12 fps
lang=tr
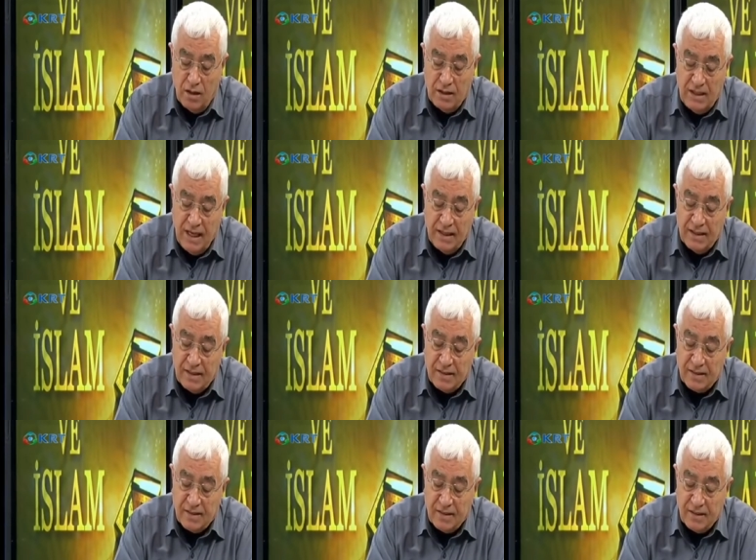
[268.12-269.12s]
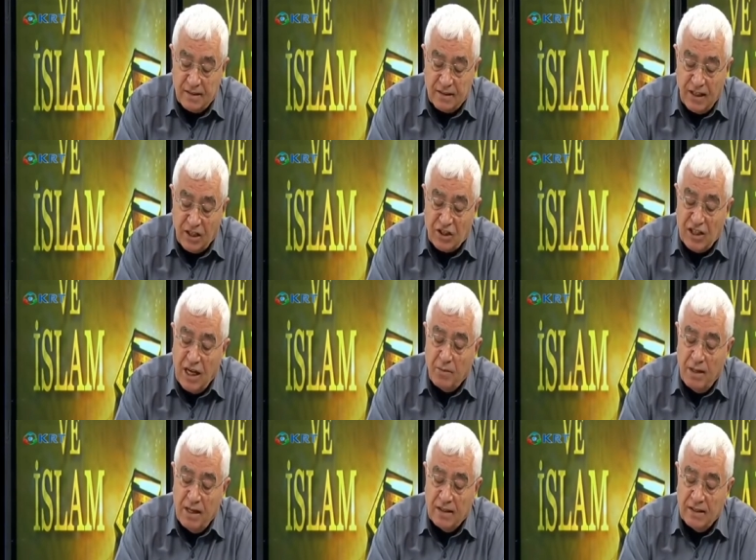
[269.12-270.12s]
kendi rızkını
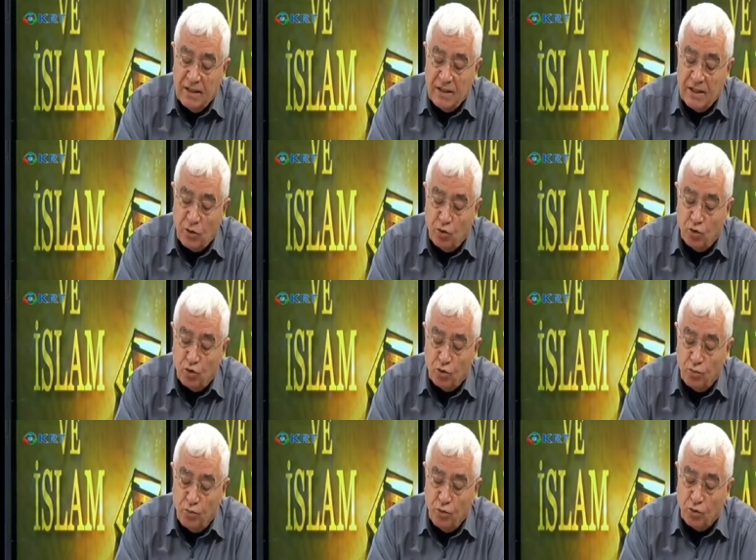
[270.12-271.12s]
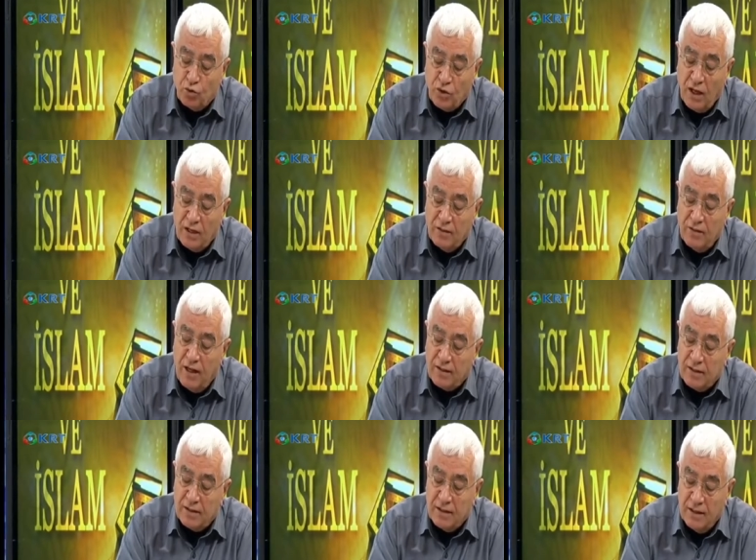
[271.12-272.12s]
taşıyamayan nice küçük büyük canlı
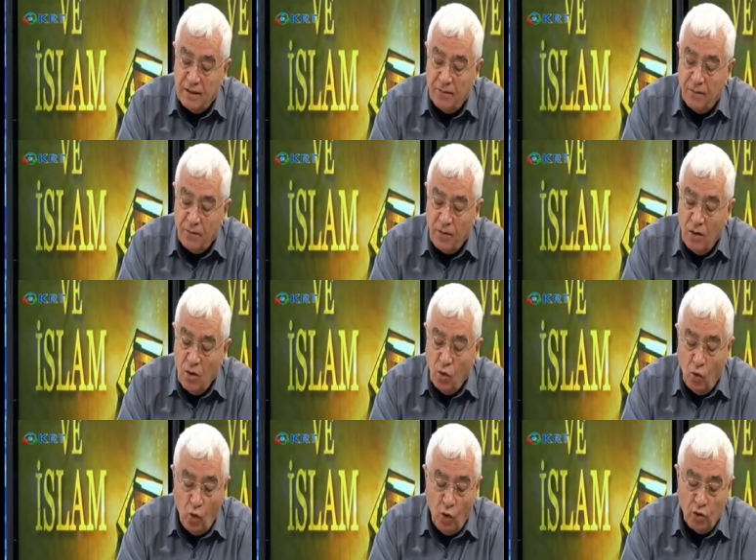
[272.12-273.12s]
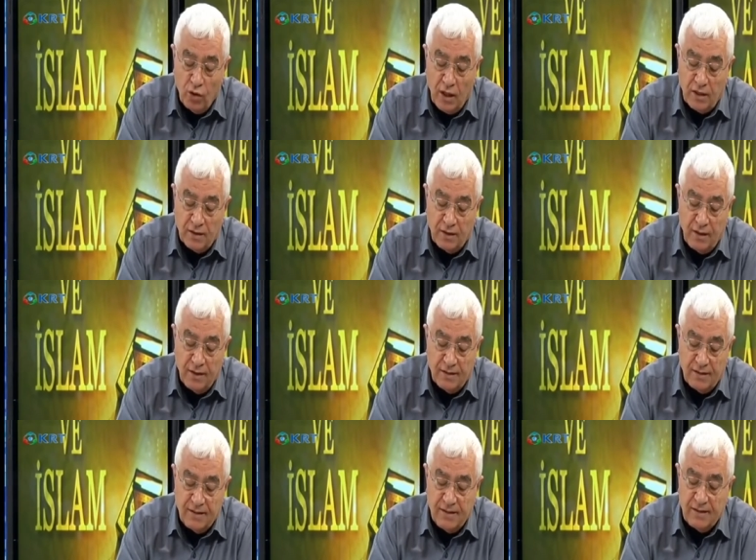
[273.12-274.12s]
vardır ki onları da
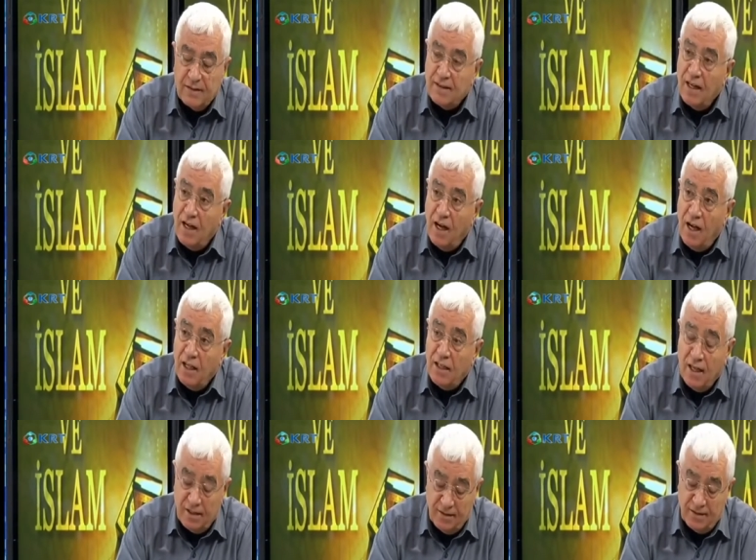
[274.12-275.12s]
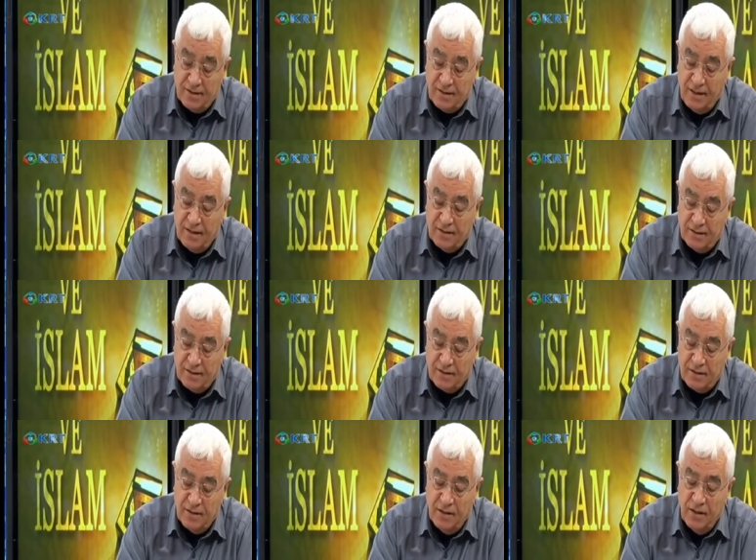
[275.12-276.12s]
sizi de Allah
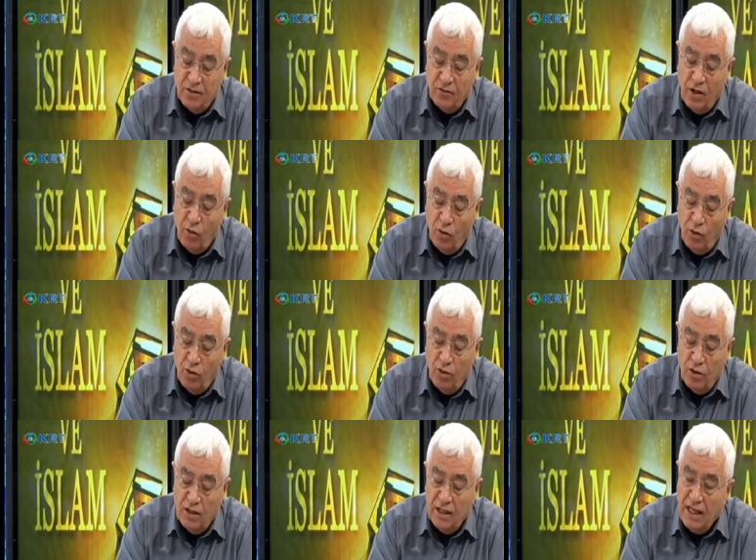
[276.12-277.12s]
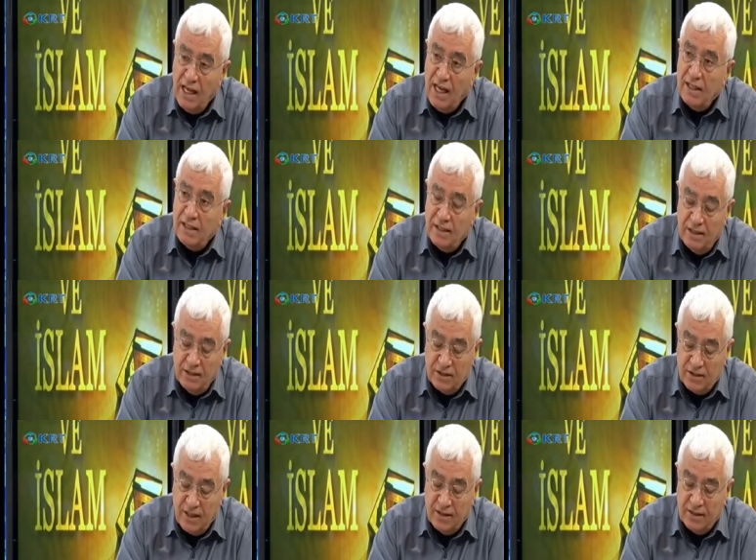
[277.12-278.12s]
rızıklandırır ve o en iyi
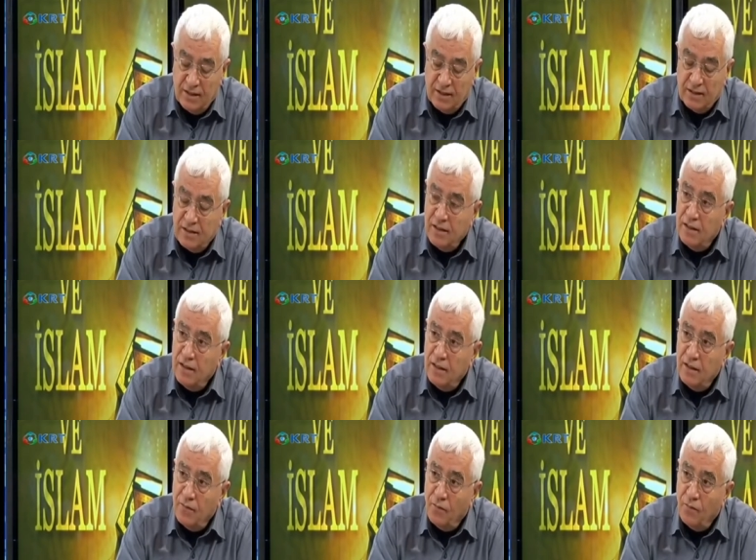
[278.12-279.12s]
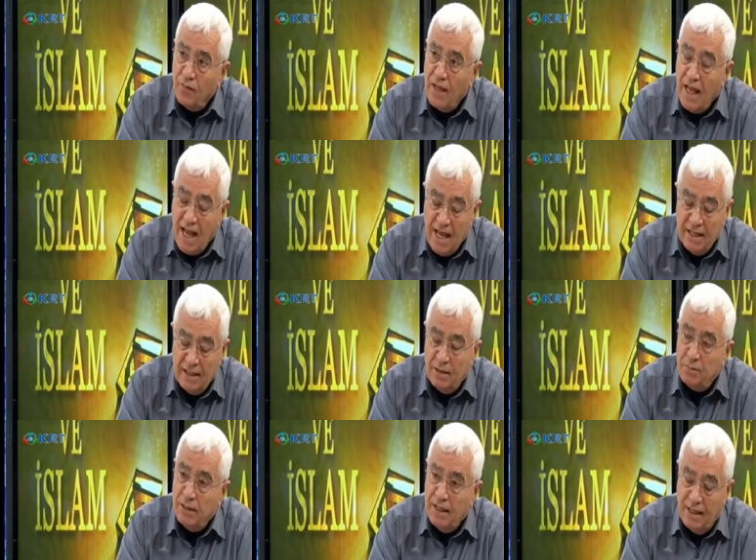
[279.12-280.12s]
iştendir, en
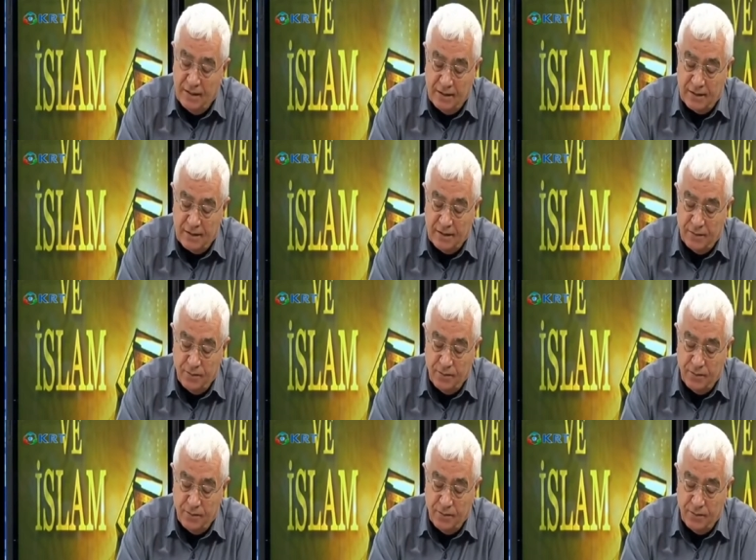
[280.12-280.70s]
iyi bilendir.